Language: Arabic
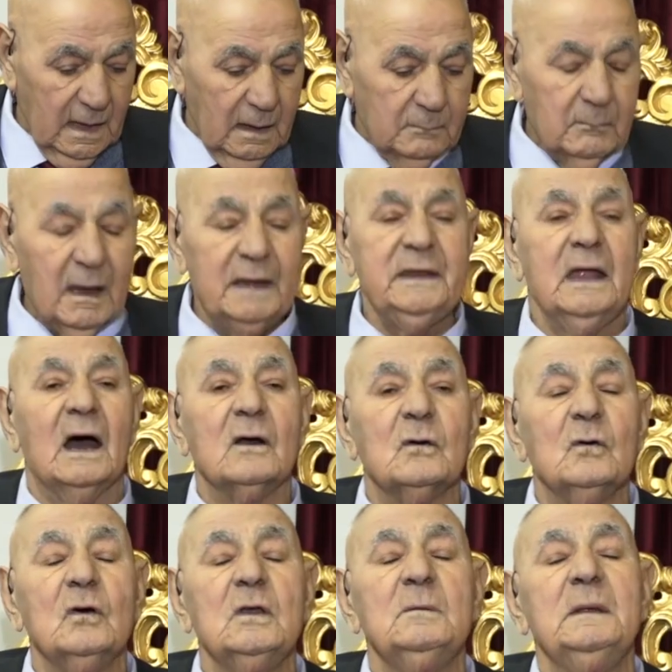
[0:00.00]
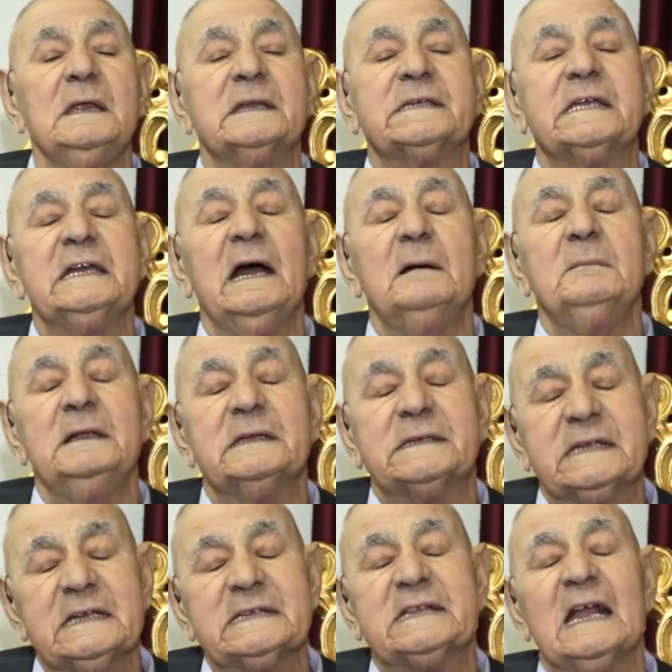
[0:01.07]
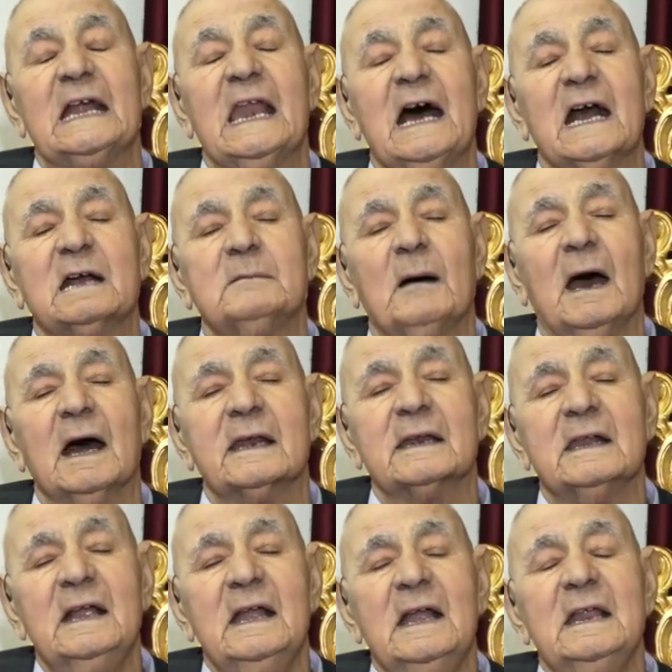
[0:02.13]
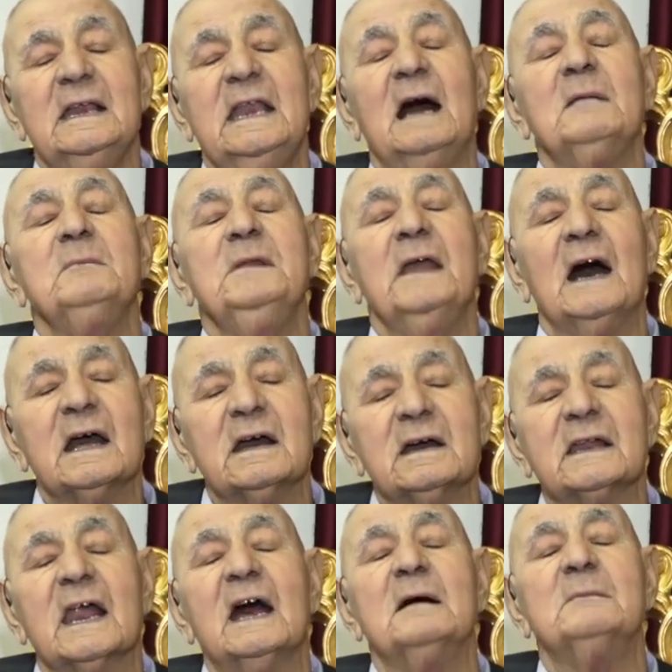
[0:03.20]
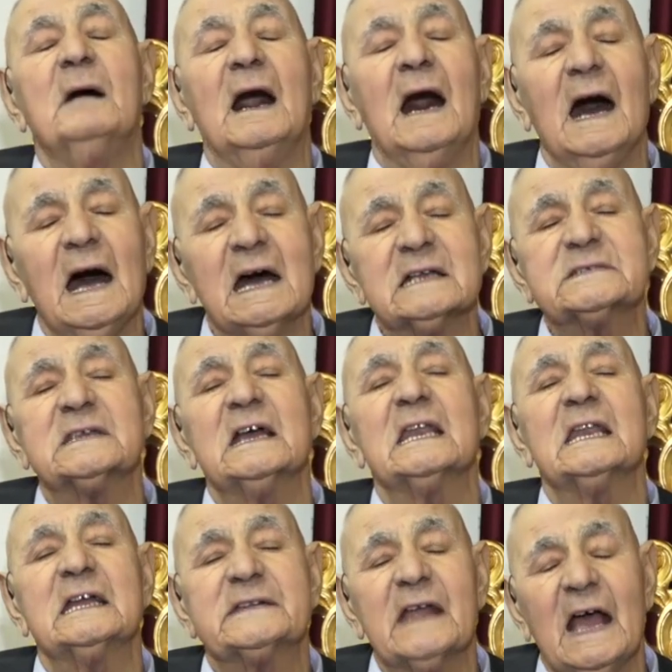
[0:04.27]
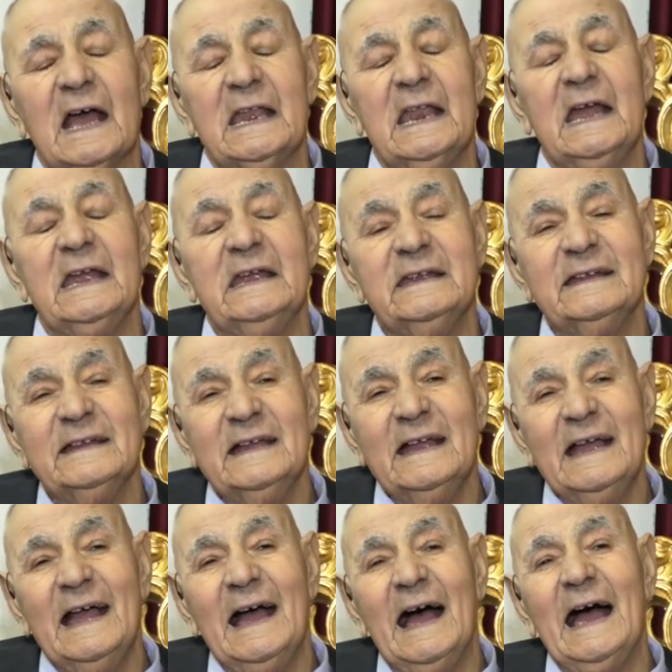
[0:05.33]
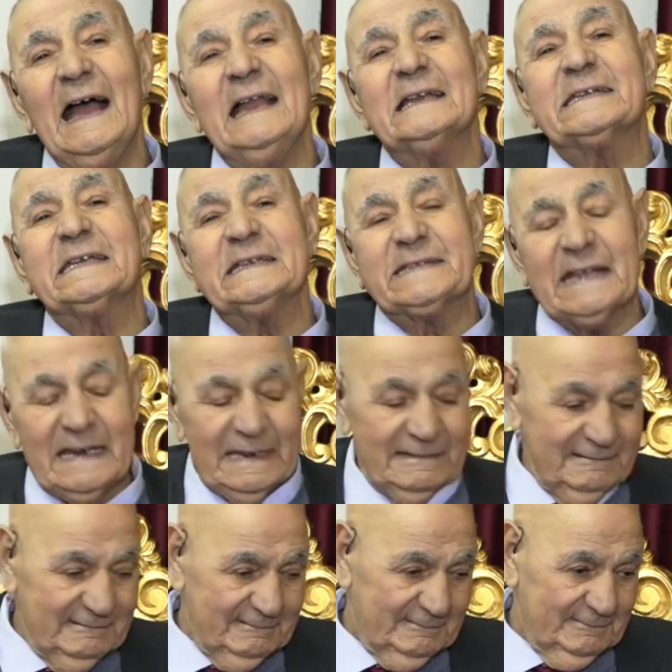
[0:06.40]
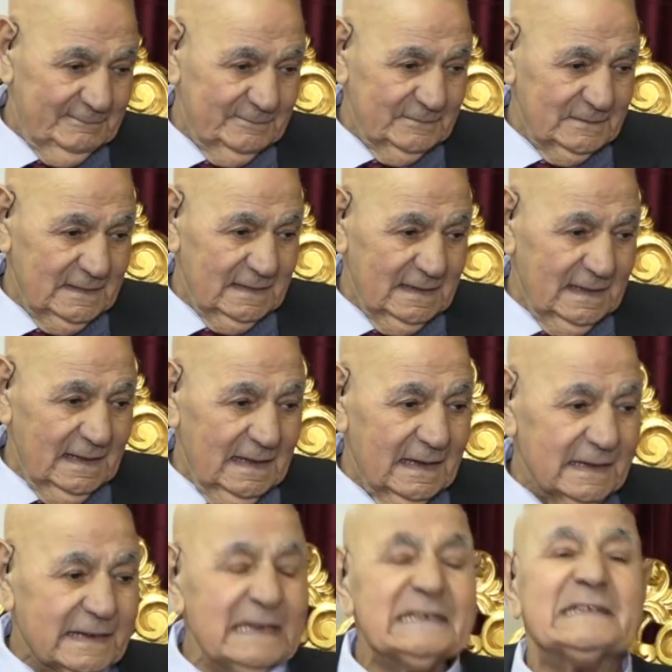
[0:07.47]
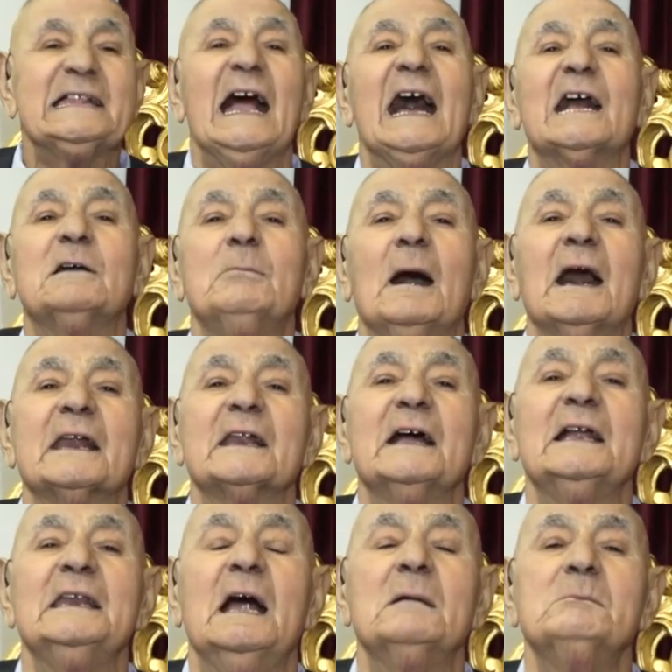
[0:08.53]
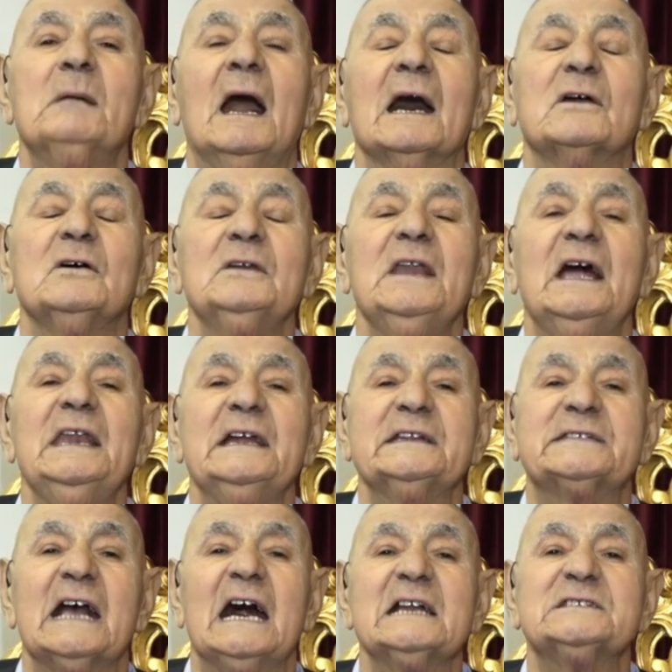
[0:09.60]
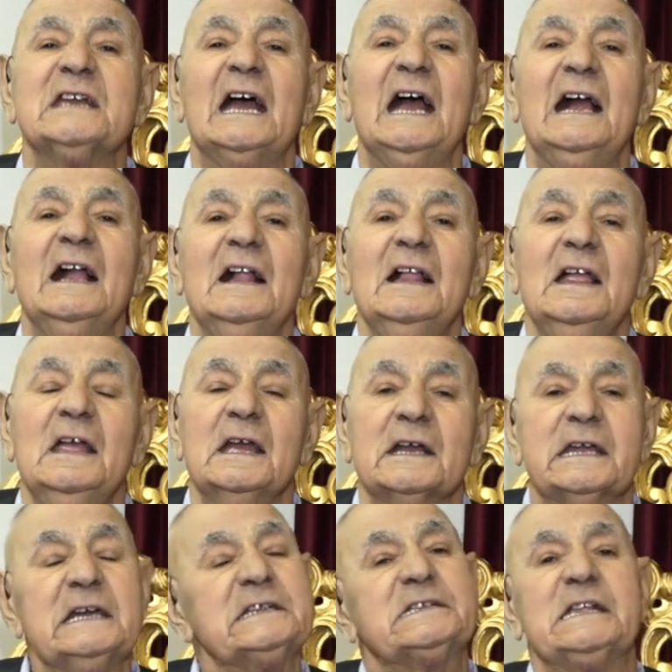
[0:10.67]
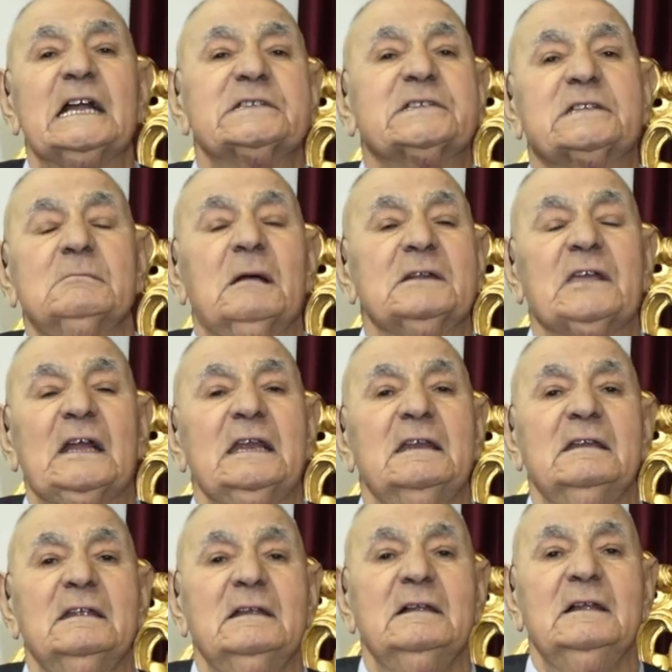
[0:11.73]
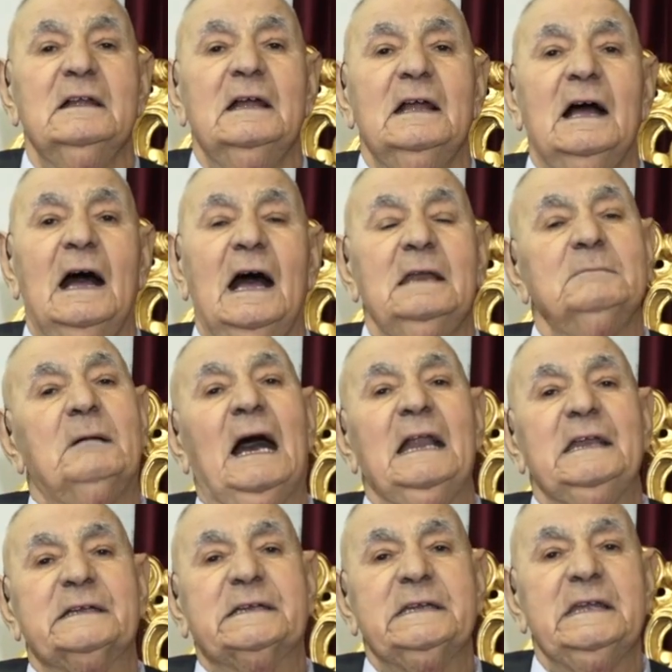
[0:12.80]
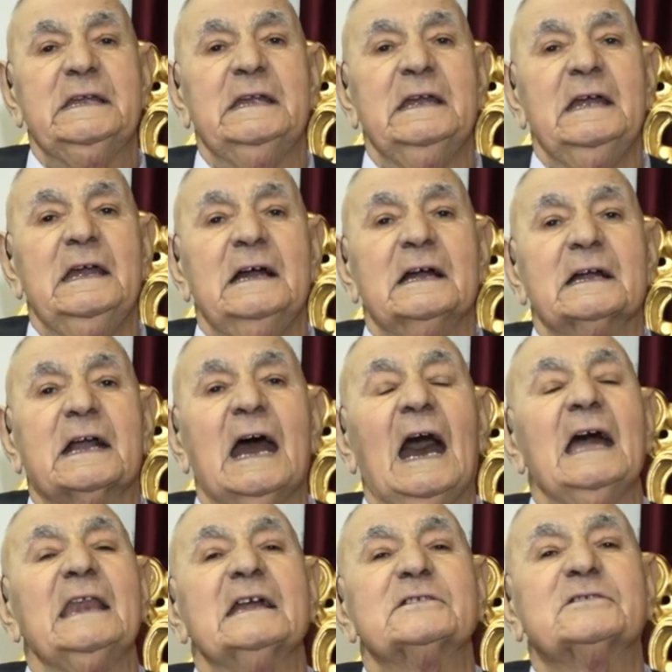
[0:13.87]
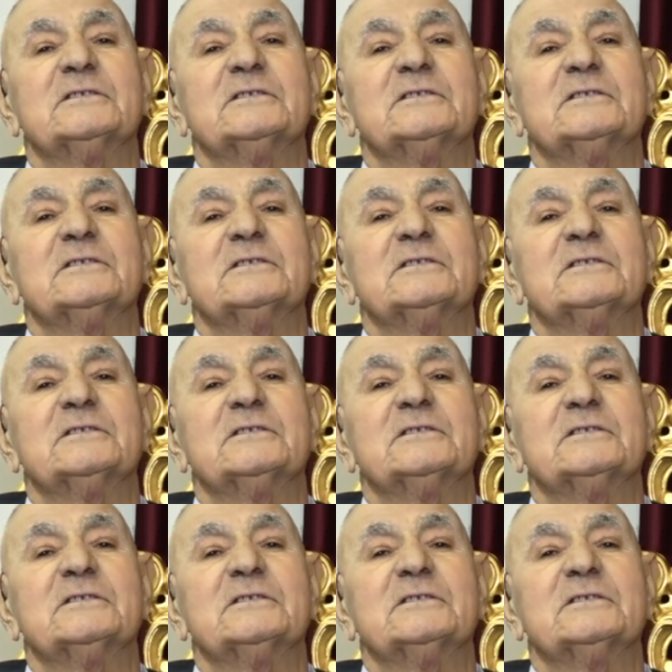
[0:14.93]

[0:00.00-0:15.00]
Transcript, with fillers: من يقول بالكتلة الأكبر لم يقرأ ما حصلت عليه الكتل كتلة أكبر لما كنا نحتاجها كتلة مثل المالكي كانت